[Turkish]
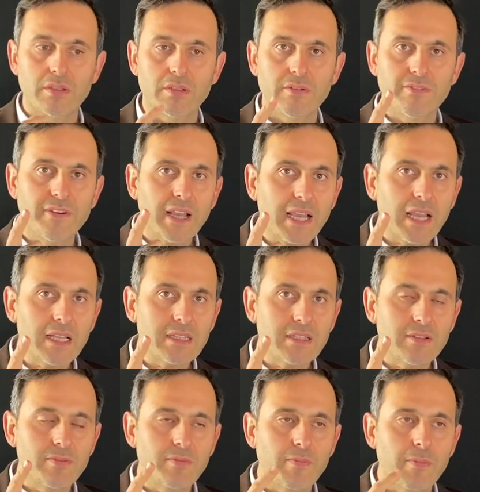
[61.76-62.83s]
Fakat
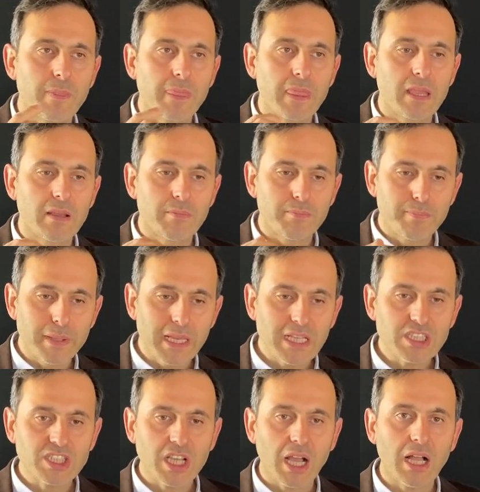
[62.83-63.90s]

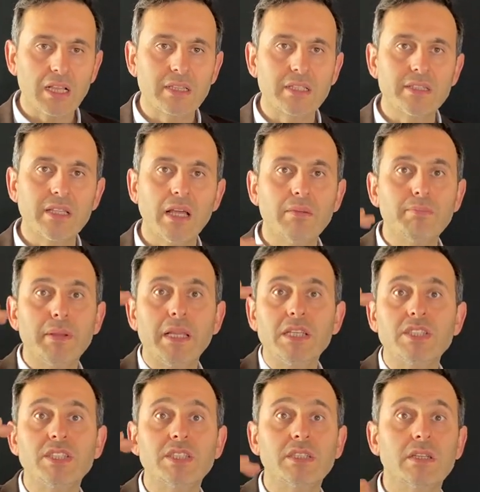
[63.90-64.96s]
bilinç altından
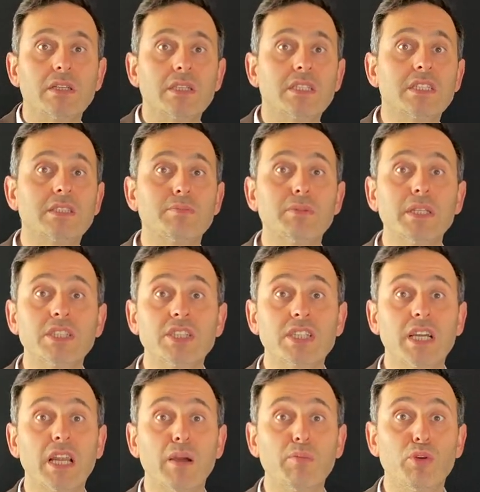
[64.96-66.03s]
bilinç kısmına
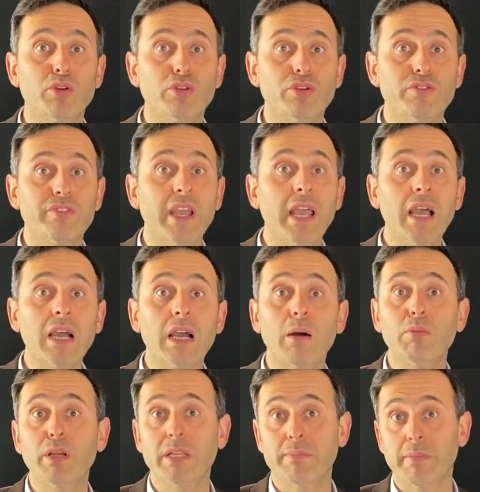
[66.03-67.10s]
çıkaramıyordur veya
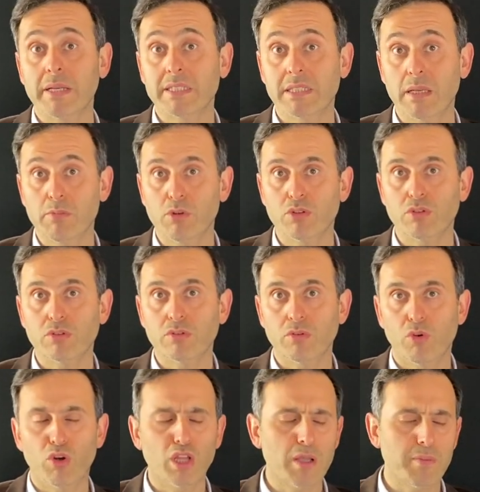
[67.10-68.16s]
kabul etmek istemiyordur.
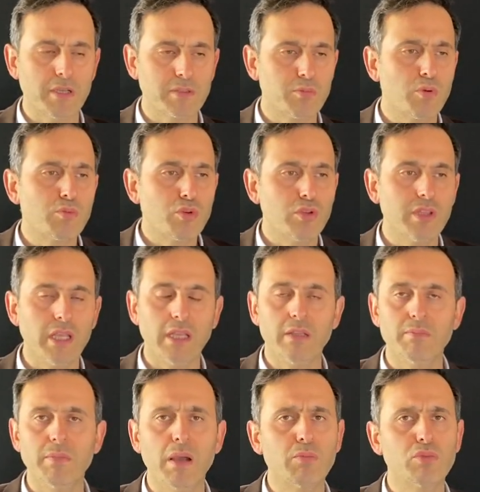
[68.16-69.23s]
Olamaz, mümkün değil.
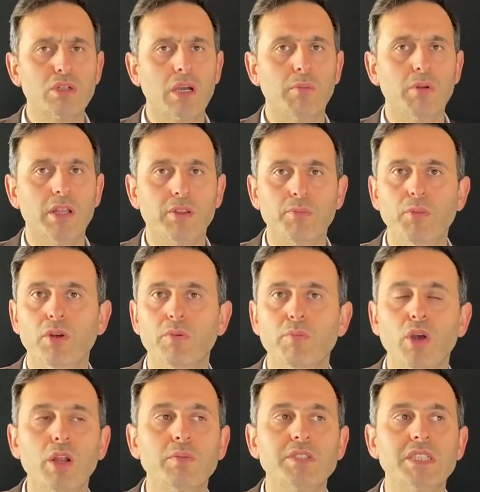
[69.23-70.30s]
Ben bunu kabul etmiyorum.
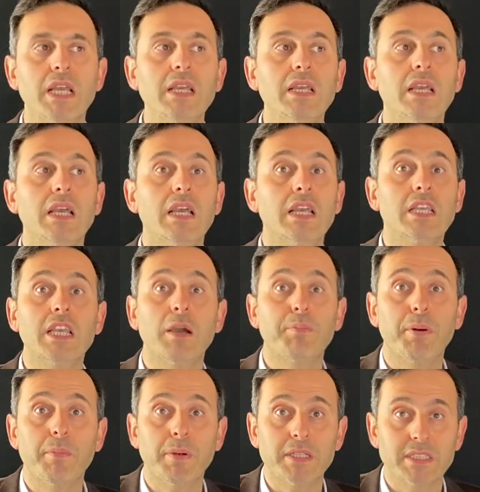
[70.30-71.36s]
Böyle bir şey
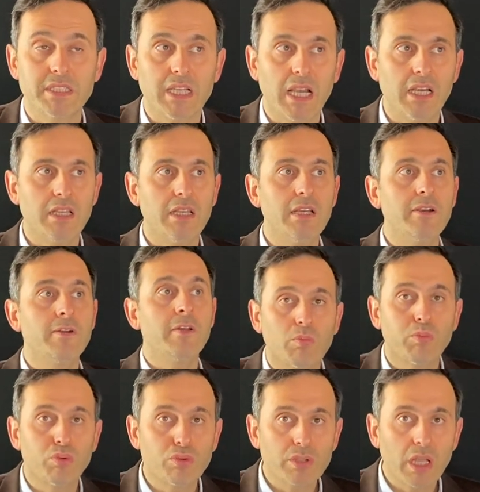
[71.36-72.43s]
yapamaz. Yani
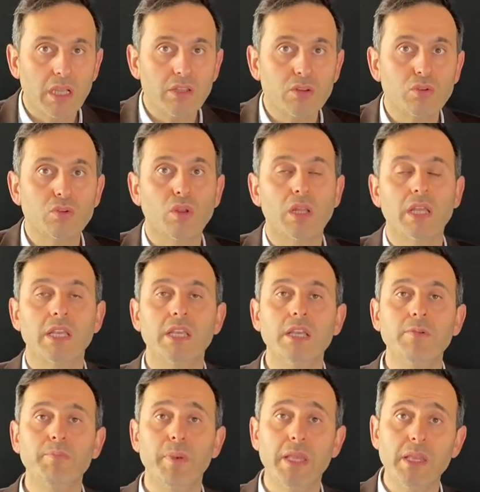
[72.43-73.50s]
bundan
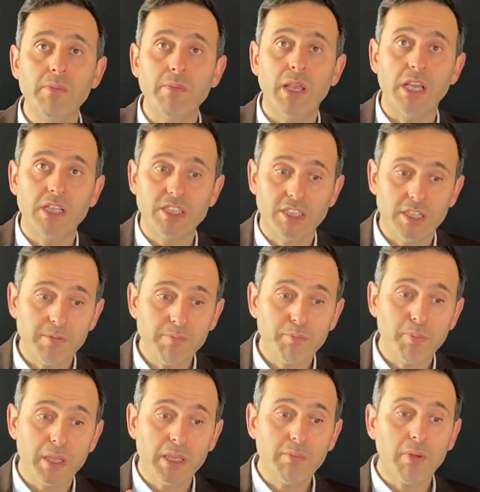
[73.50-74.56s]
dolayı benim
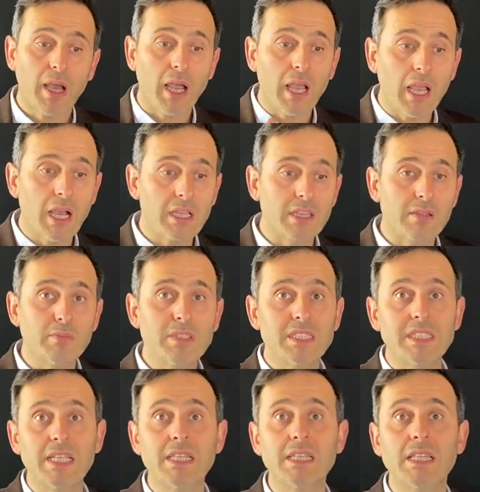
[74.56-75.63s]
eşim benim hayatımı
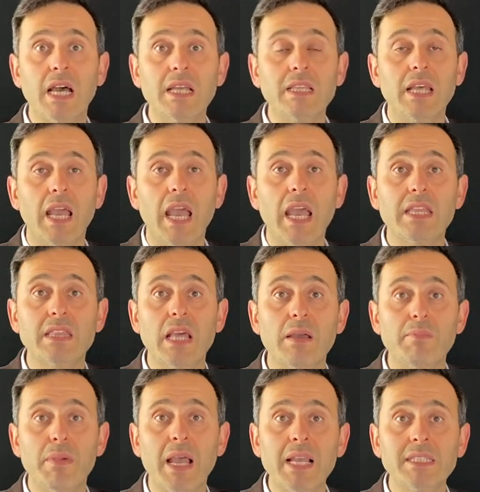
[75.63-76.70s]
zindan
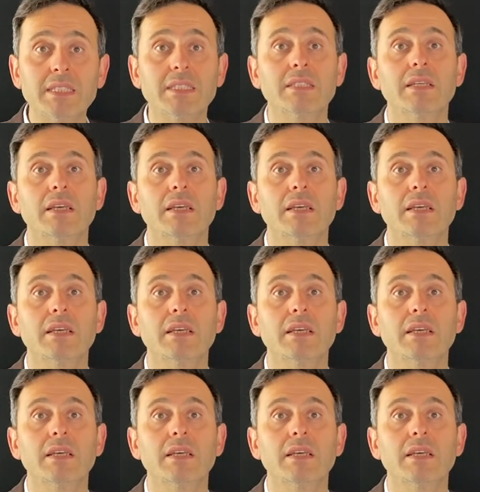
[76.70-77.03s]
edemez